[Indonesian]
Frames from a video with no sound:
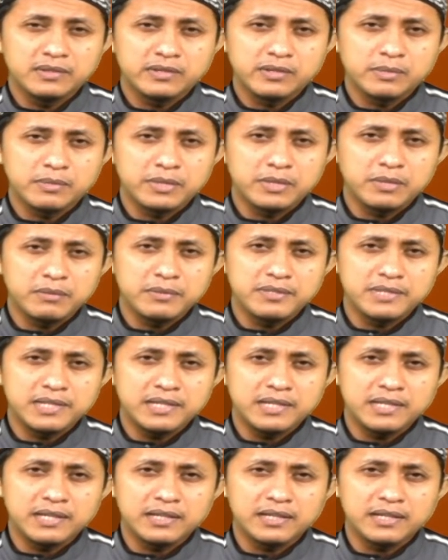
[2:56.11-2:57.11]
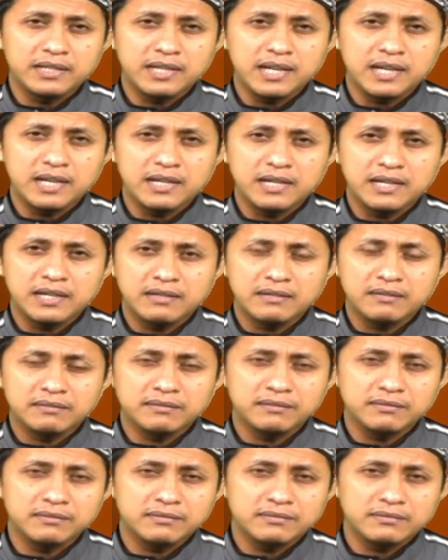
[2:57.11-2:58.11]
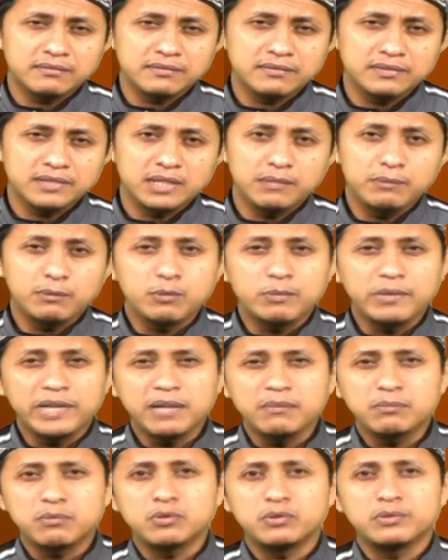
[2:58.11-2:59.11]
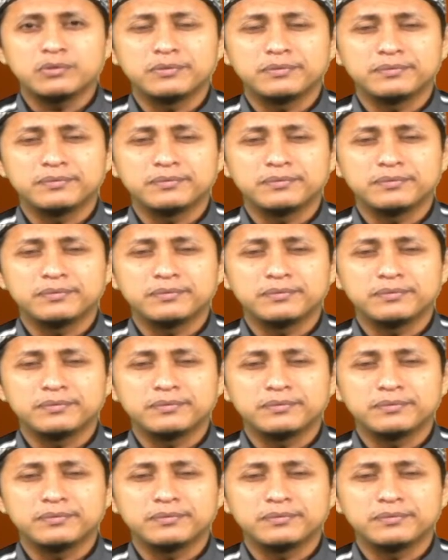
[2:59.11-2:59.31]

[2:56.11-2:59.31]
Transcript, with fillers: Seperti misalnya ketika ada tipu menipu.